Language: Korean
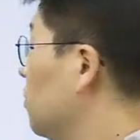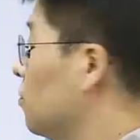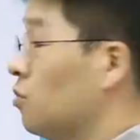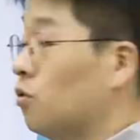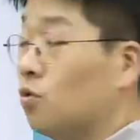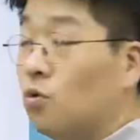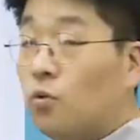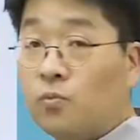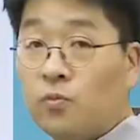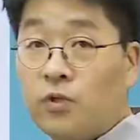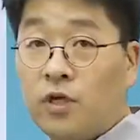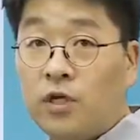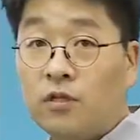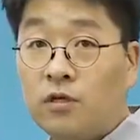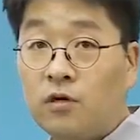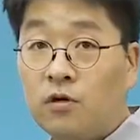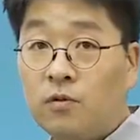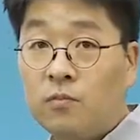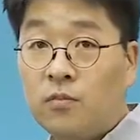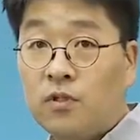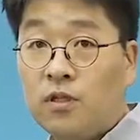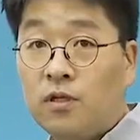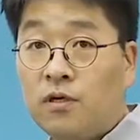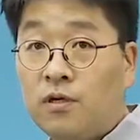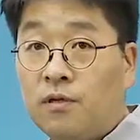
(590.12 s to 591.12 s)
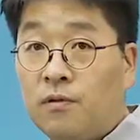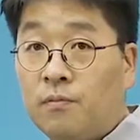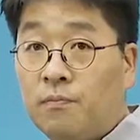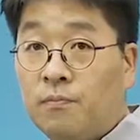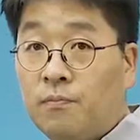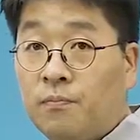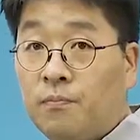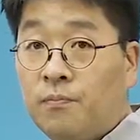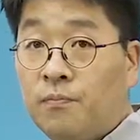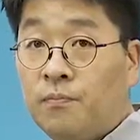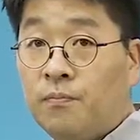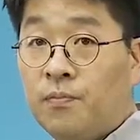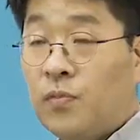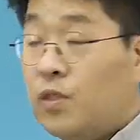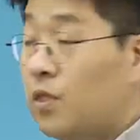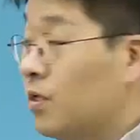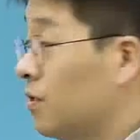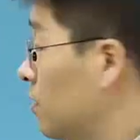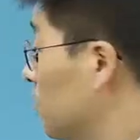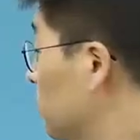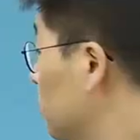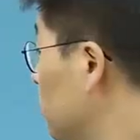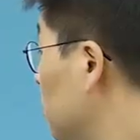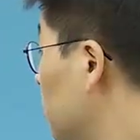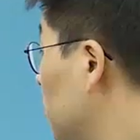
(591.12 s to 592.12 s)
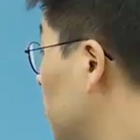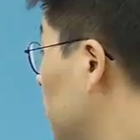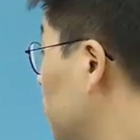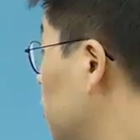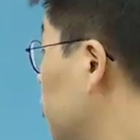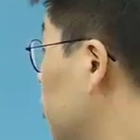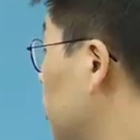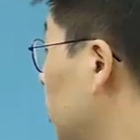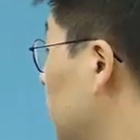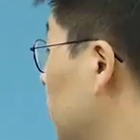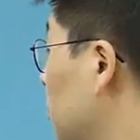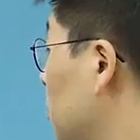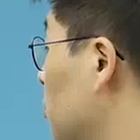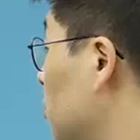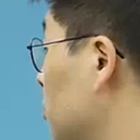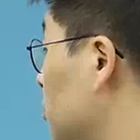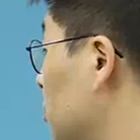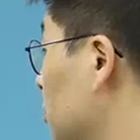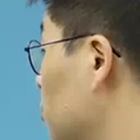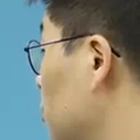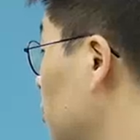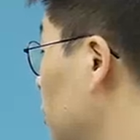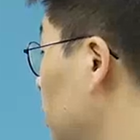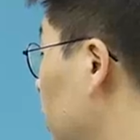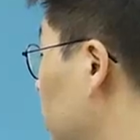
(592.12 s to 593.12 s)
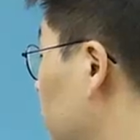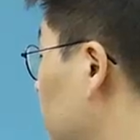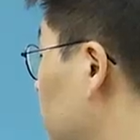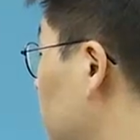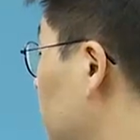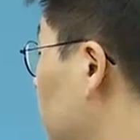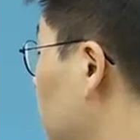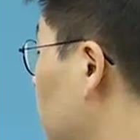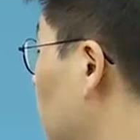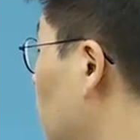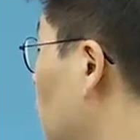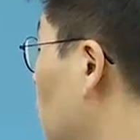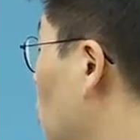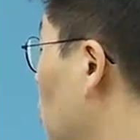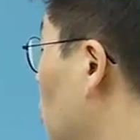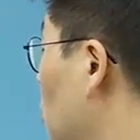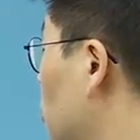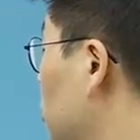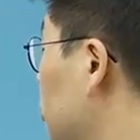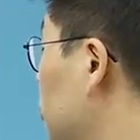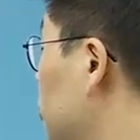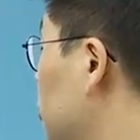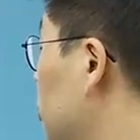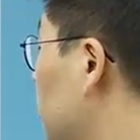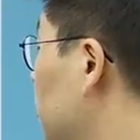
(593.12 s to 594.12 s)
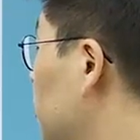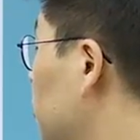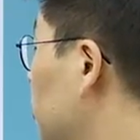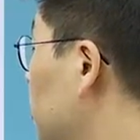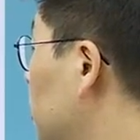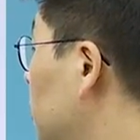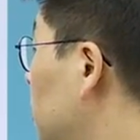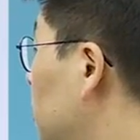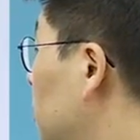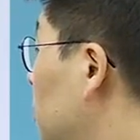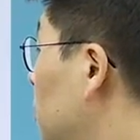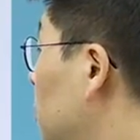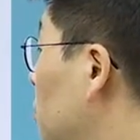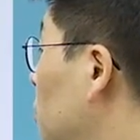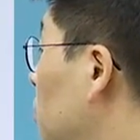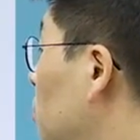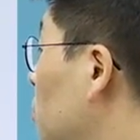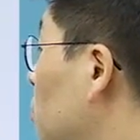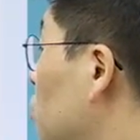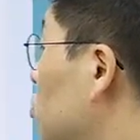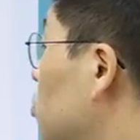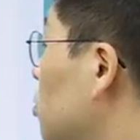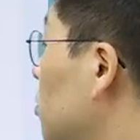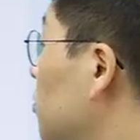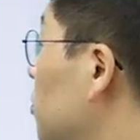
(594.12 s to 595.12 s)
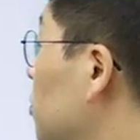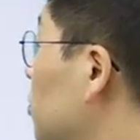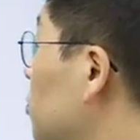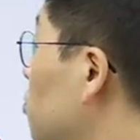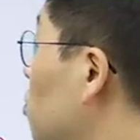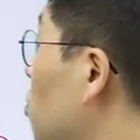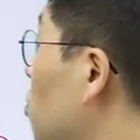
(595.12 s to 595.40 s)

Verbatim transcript: 더 높다는 겁니다. 그래서 무차별 곡선 위에 있는 모든 점들, 요 점은